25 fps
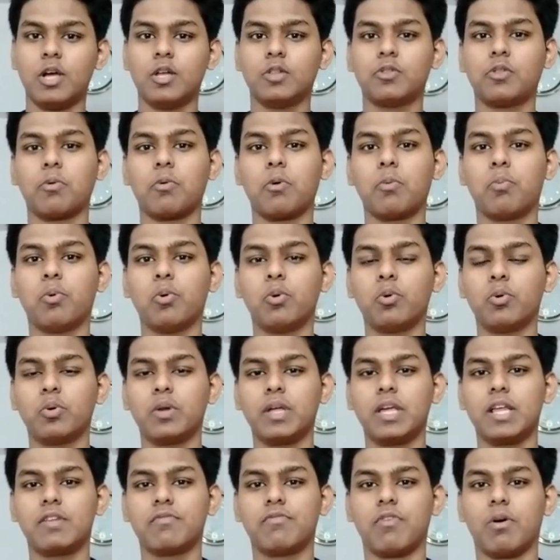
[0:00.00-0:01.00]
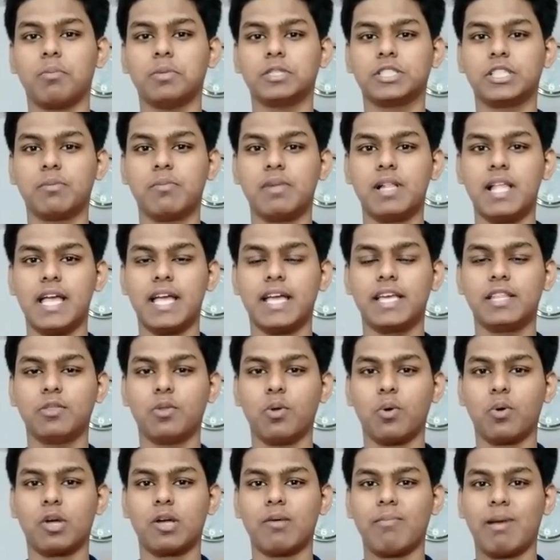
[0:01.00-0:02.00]
तो आपको पूरी पूरी इन्फॉर्मेशन मिल जाएगी इन
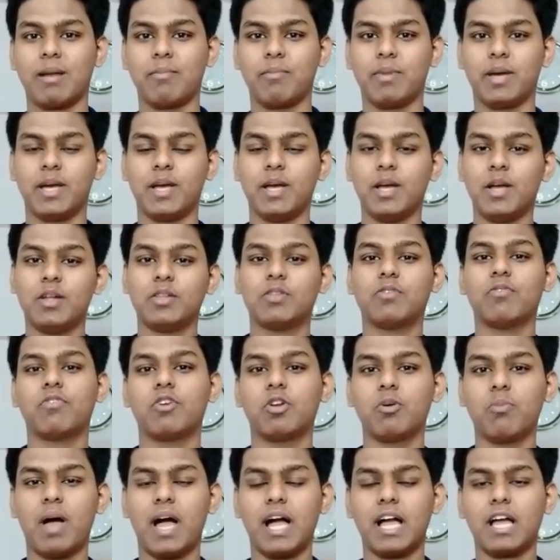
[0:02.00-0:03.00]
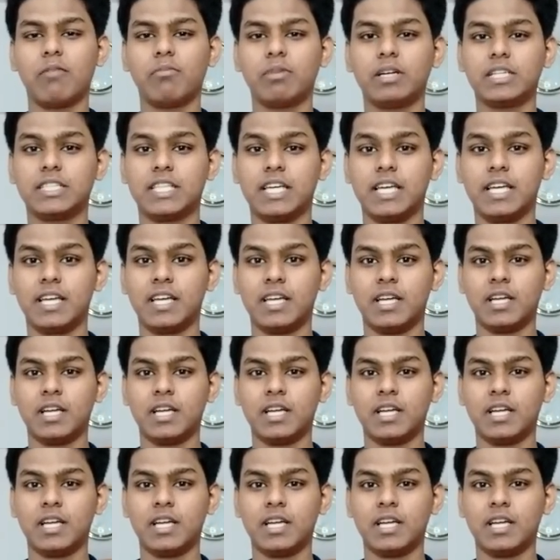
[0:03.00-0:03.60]
दोनों के बारे में तो वीडियो में आगे बढ़ते